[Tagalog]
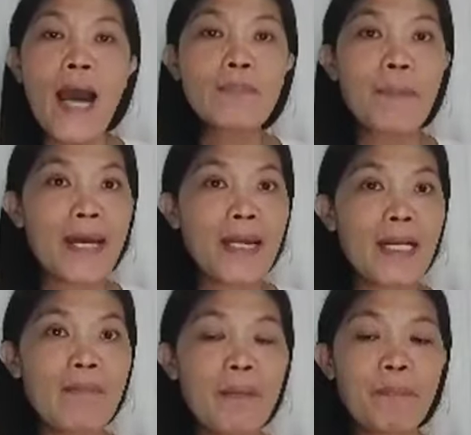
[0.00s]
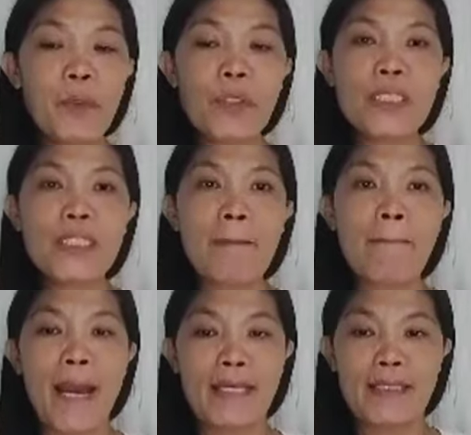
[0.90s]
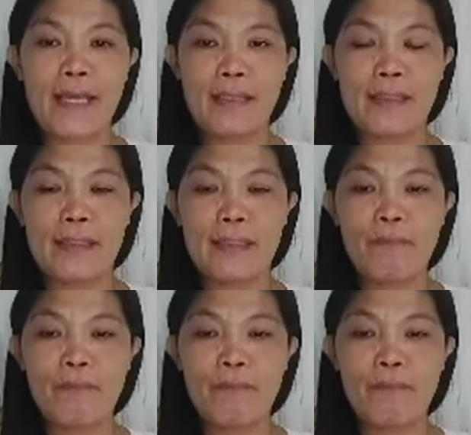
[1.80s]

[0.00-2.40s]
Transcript: At para naman po sa Pisces.